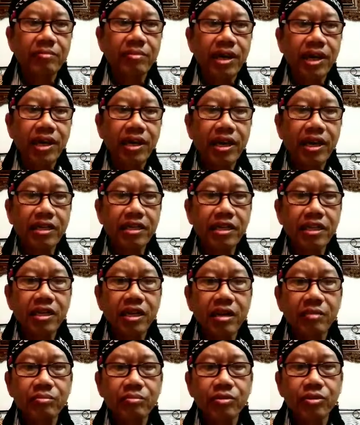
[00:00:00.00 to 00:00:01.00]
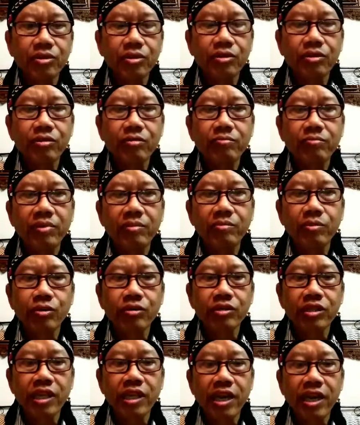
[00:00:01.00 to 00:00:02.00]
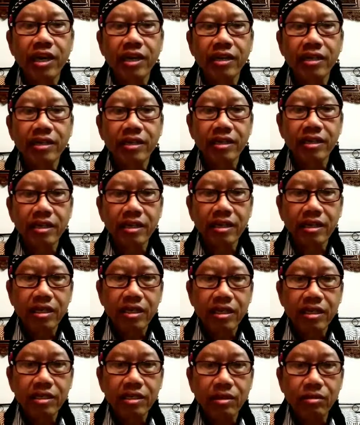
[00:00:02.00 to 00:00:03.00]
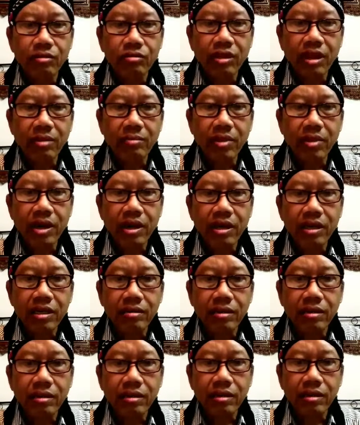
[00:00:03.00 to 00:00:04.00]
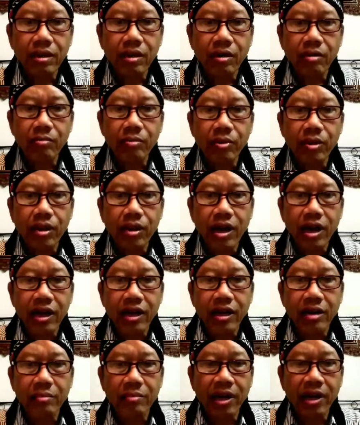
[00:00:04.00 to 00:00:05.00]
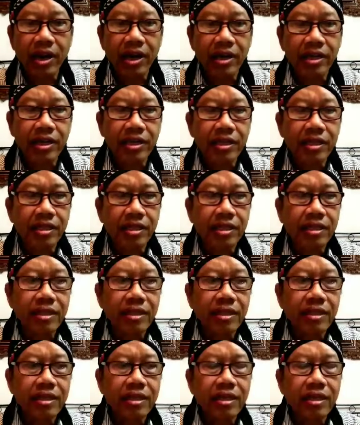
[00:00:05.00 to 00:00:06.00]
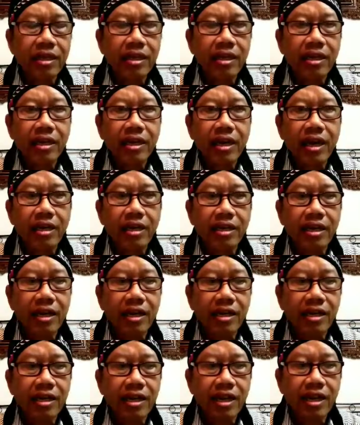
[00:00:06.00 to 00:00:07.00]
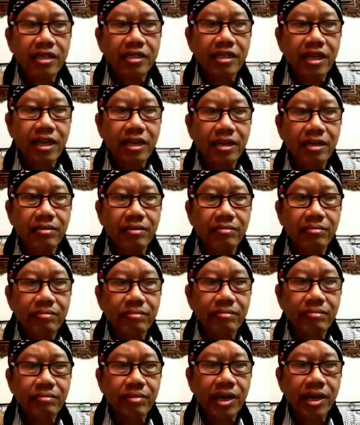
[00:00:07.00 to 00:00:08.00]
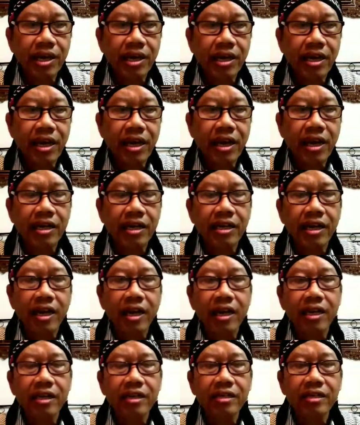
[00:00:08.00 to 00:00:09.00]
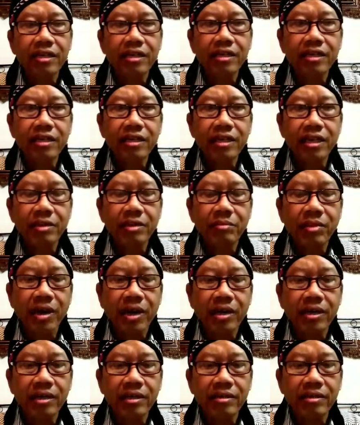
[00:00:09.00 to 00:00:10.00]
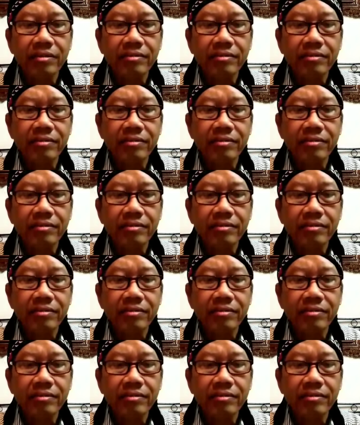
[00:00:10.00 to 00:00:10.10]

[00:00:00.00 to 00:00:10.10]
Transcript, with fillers: Mereka tidak butuh pembuktian, terutama kelompok agama langit, karena dasar mereka adalah iman